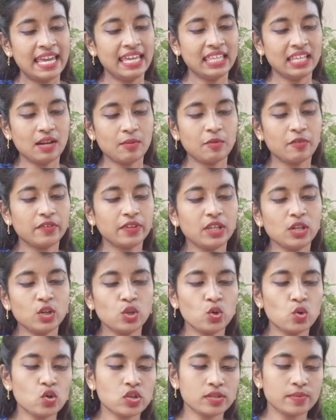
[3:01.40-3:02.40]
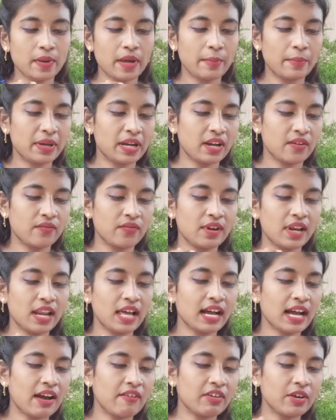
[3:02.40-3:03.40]
இது நம்ம வந்து நியூஸ் பேப்பரில்
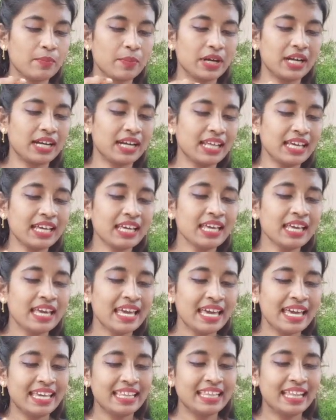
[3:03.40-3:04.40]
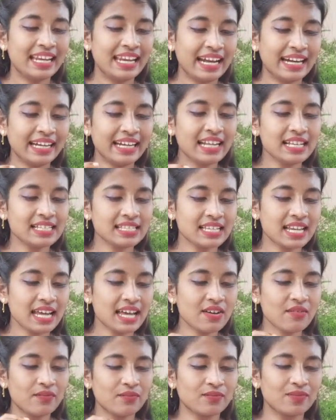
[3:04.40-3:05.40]
ஃபுல்லாக கவர் பண்ணிட்டு இந்த
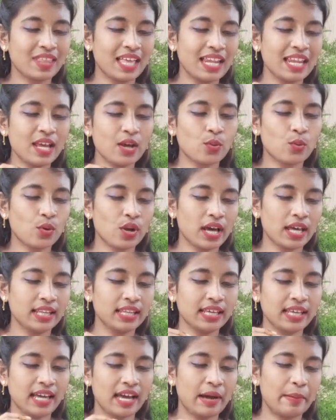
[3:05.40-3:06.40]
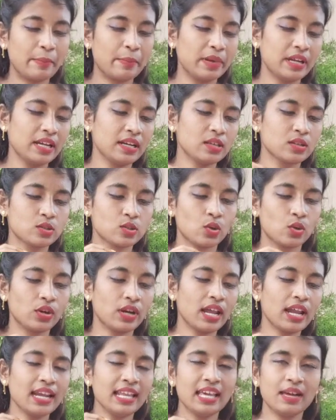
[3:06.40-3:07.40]
லெட்டர்ஸ்லாம் தெரியக்கூடாது அப்படின்னு
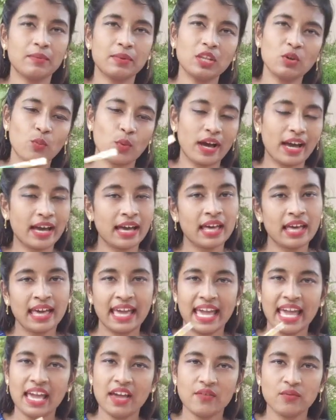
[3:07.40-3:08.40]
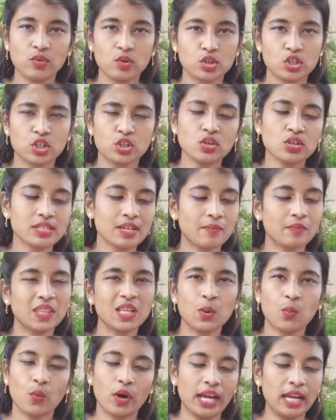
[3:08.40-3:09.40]
சொன்னால் நீங்கள் வந்து ஏ ஃபோர் ஷீட்டோ
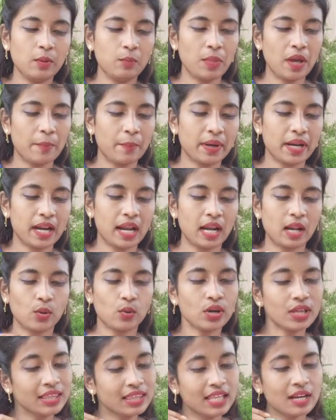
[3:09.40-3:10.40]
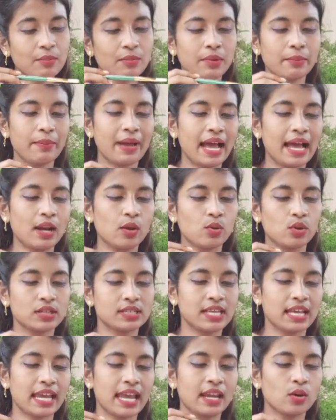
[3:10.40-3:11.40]
சம்திங் ஒயிட் பேப்பரால் கூட திரும்ப மேலே ஒரு
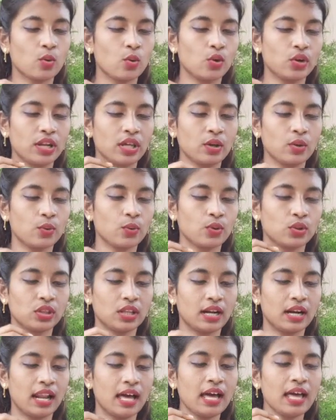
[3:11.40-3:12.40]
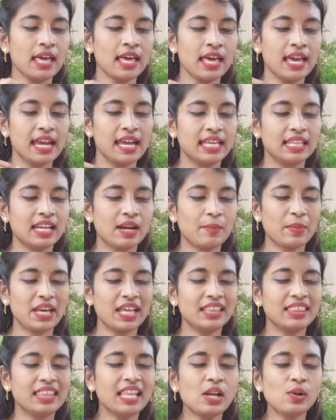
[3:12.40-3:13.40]
செகண்ட் கோட்டிங் கொடுத்துடலாம் இது நம்ம
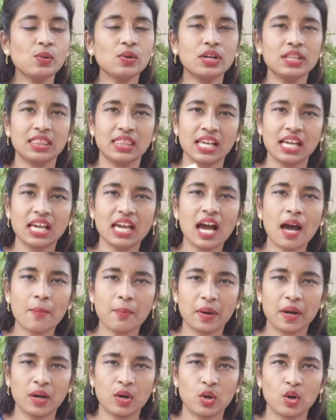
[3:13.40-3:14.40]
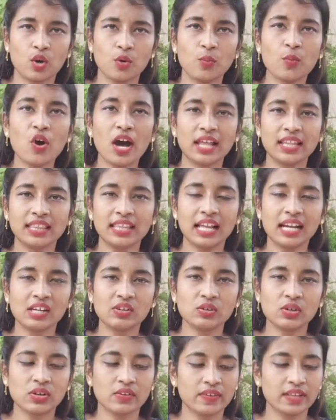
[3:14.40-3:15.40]
எந்த அளவுக்கு திக்காக பண்ணுறோமோ அந்த
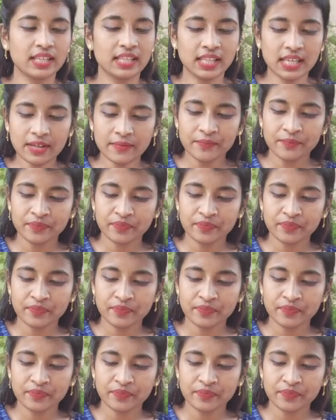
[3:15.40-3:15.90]
அளவுக்கு வந்து